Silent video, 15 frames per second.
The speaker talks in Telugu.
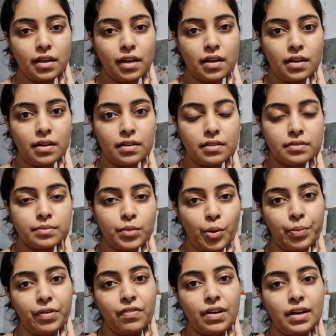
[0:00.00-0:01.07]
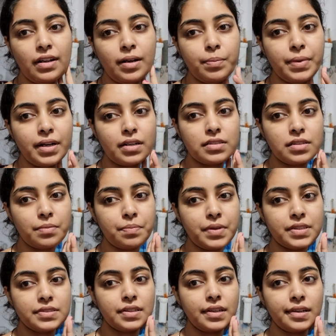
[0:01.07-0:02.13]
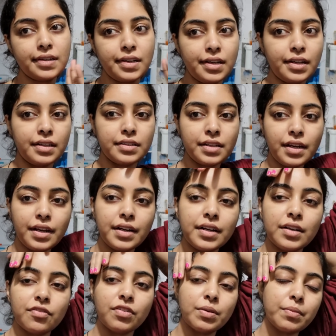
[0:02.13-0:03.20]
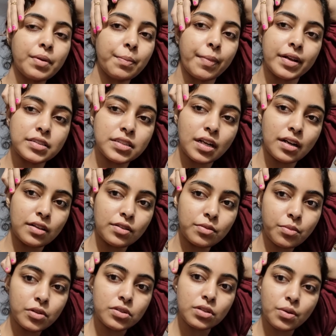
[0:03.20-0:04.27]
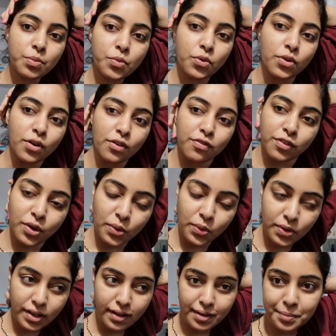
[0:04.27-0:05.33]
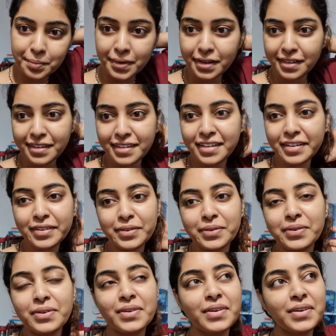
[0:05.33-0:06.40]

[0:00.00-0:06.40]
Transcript: ఇంకా మమ్మీ వాళ్ళు వెళ్ళిపోయారని చెప్పేసి ఇంక నేనైతే ఏం టిఫిన్ ప్రిపేర్ చేయలేదు మొత్తం మూడ్ ఆఫ్లో ఉన్నా అనమాట నేను